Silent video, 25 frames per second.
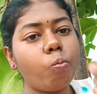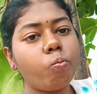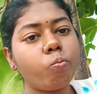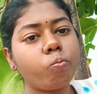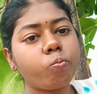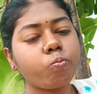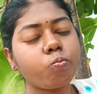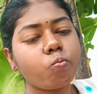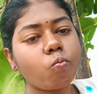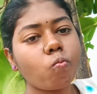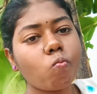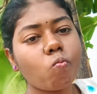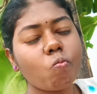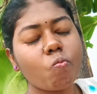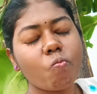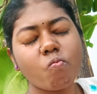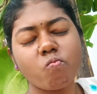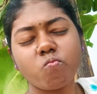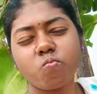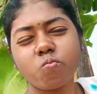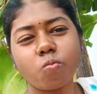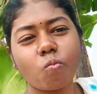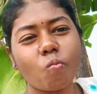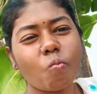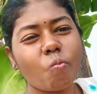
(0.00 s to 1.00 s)
লাগছিল আর
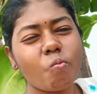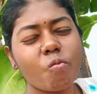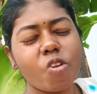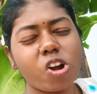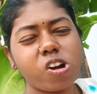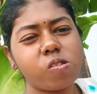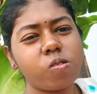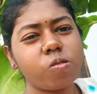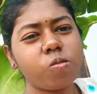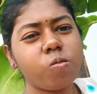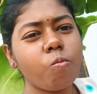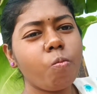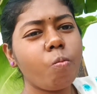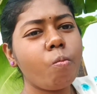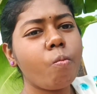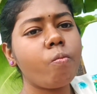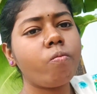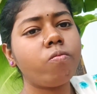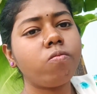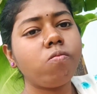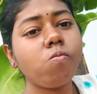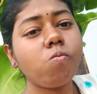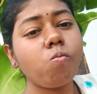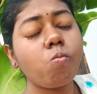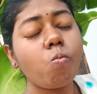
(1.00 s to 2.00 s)
এই গাছের কুল
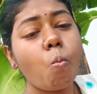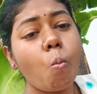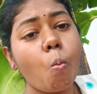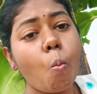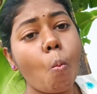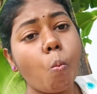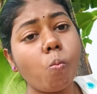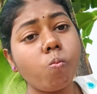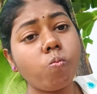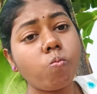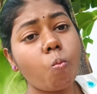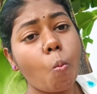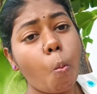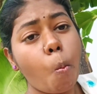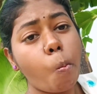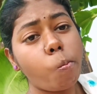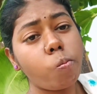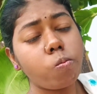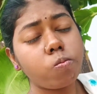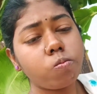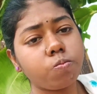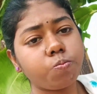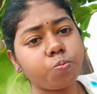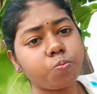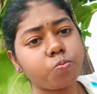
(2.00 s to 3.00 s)
এত টক
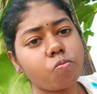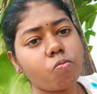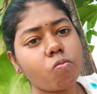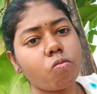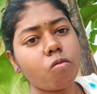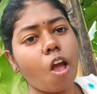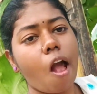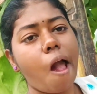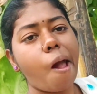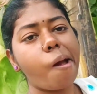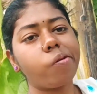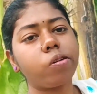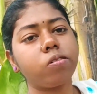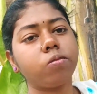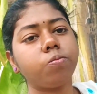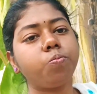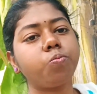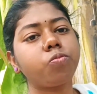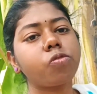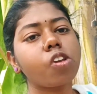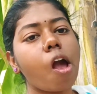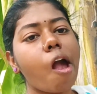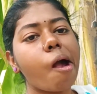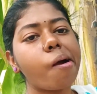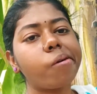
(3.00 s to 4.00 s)
তবুও ভীষণ ভালো
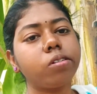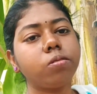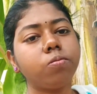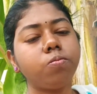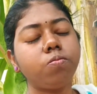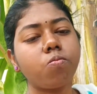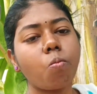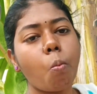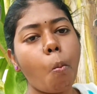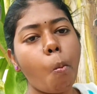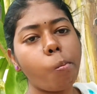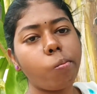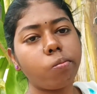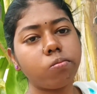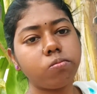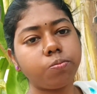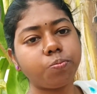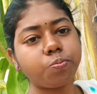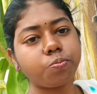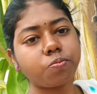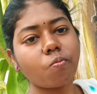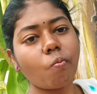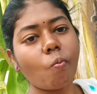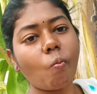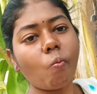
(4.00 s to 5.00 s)
লাগে আমার নিপাদের
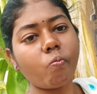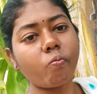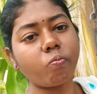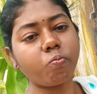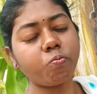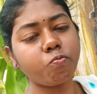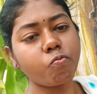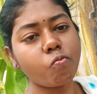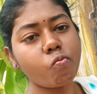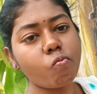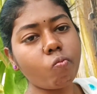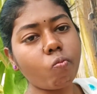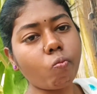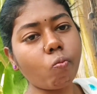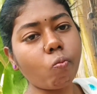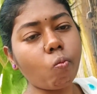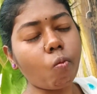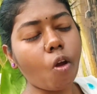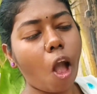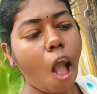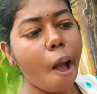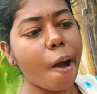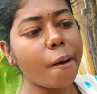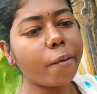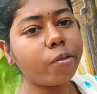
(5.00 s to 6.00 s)
গাছের কুল তো ওইদিকে
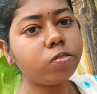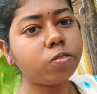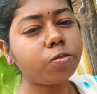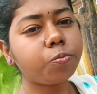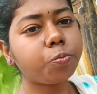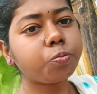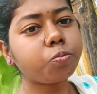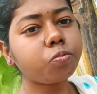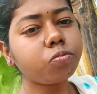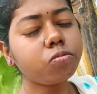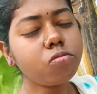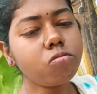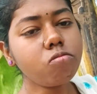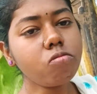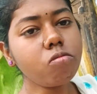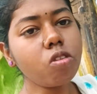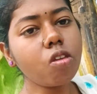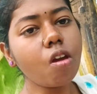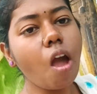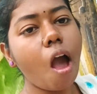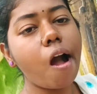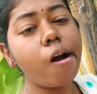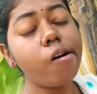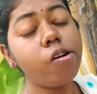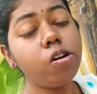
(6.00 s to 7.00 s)
আমার কিন্তু এখনও
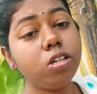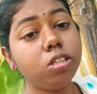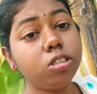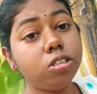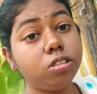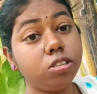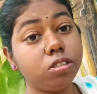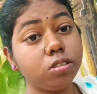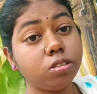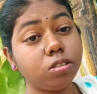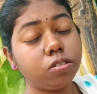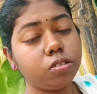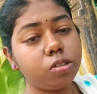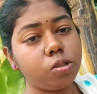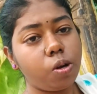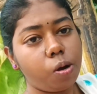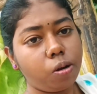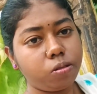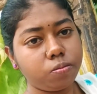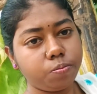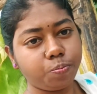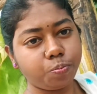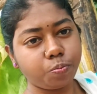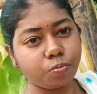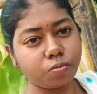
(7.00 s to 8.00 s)
পেঁপে মাখা করা
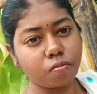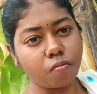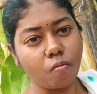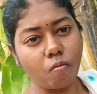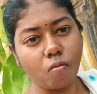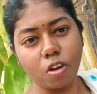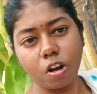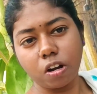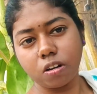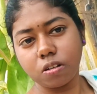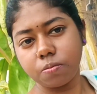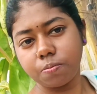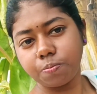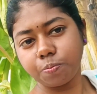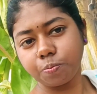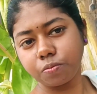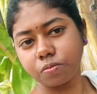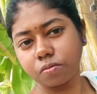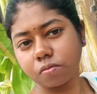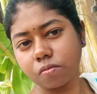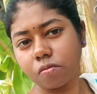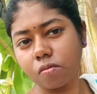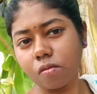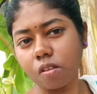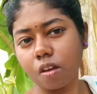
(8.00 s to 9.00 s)
পুরোটা হয়নি আর
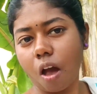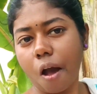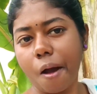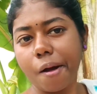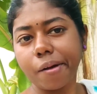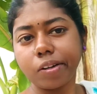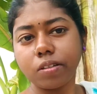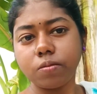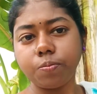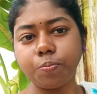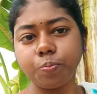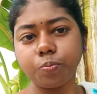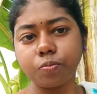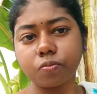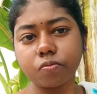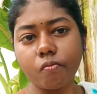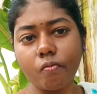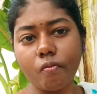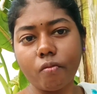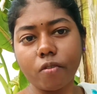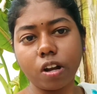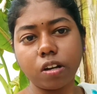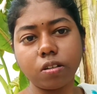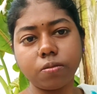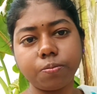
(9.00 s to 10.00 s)
এইদিকে আমি আবার কুল
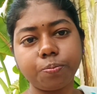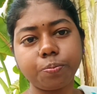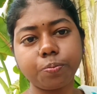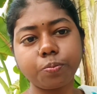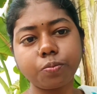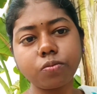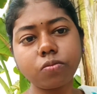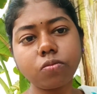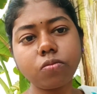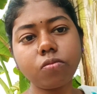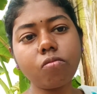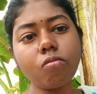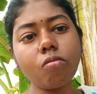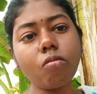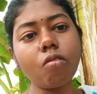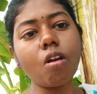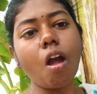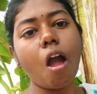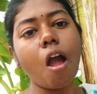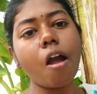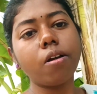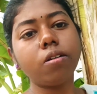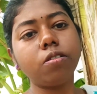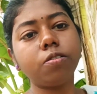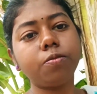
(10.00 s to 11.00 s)
খেয়ে নিচ্ছি
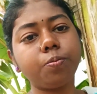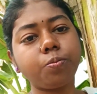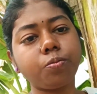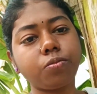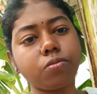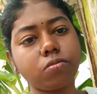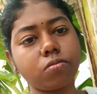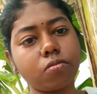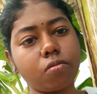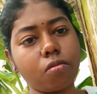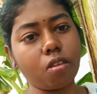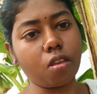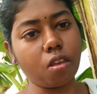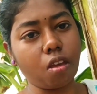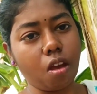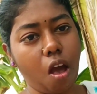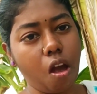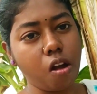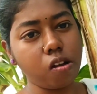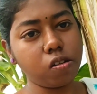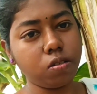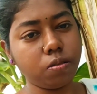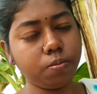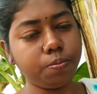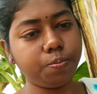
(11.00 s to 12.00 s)
মানে আগে খেতে হবে
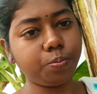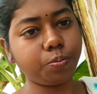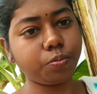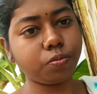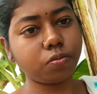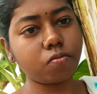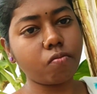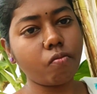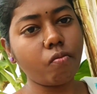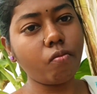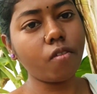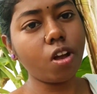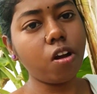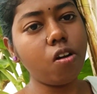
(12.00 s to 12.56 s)
তারপরে কথা